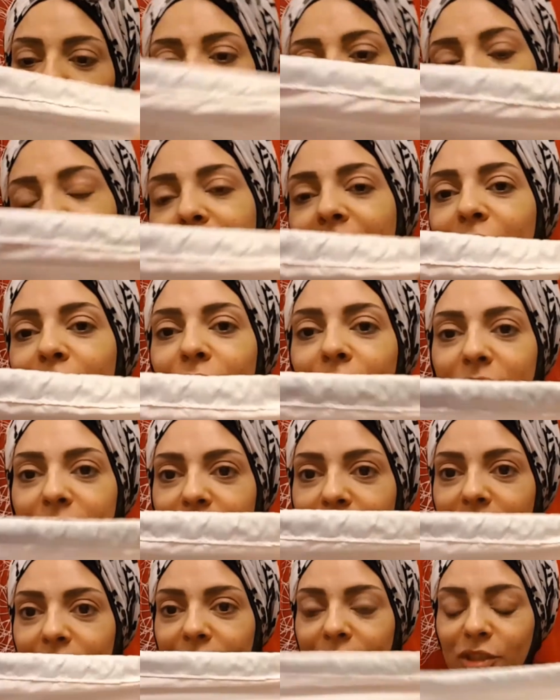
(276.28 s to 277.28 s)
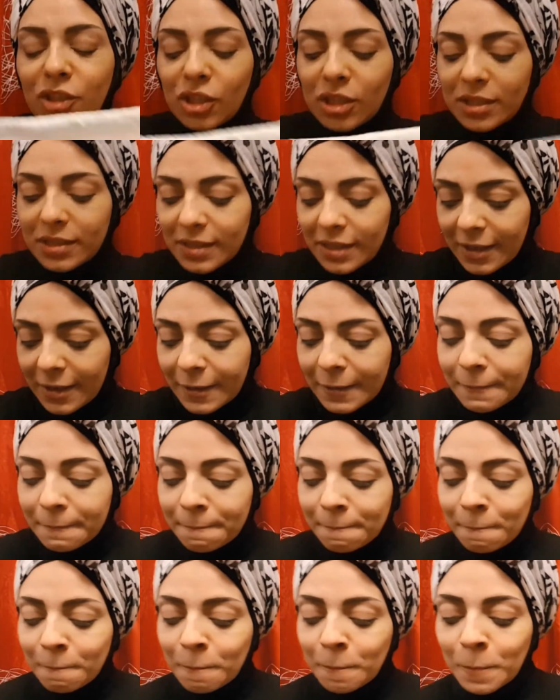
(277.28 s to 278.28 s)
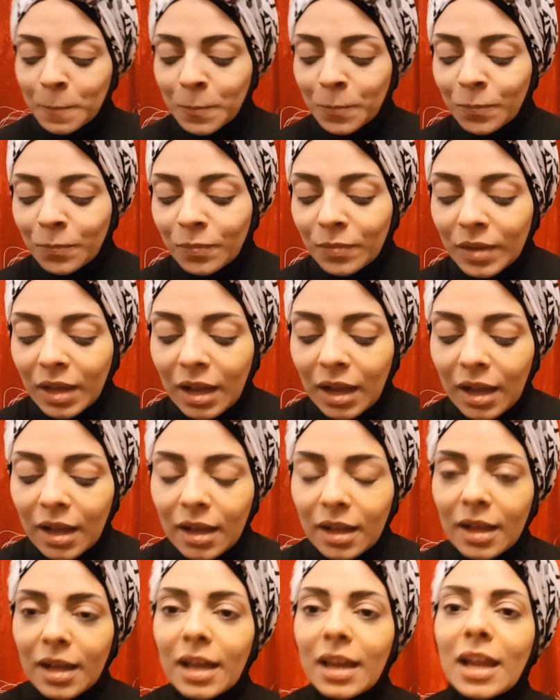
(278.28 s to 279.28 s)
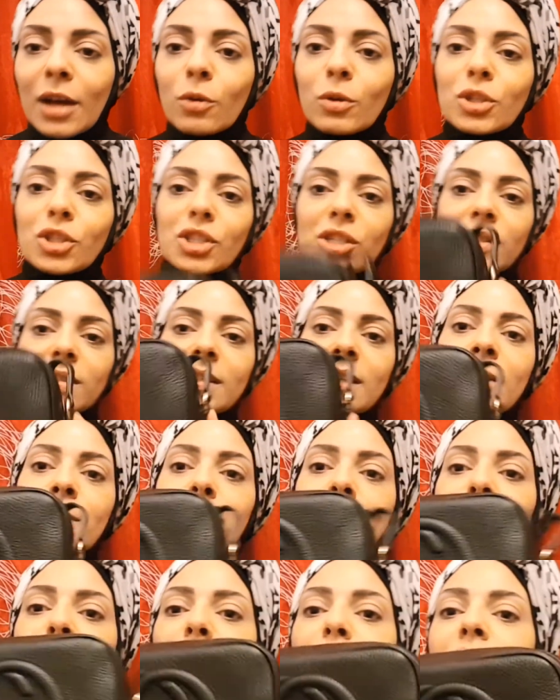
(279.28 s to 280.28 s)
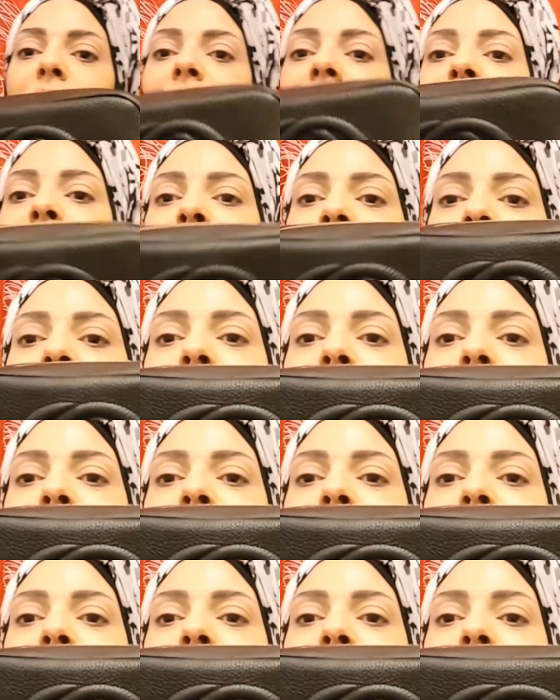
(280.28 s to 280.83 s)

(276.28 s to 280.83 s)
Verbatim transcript: بيحفظ الجزدان هلا هو الجزدان بيجي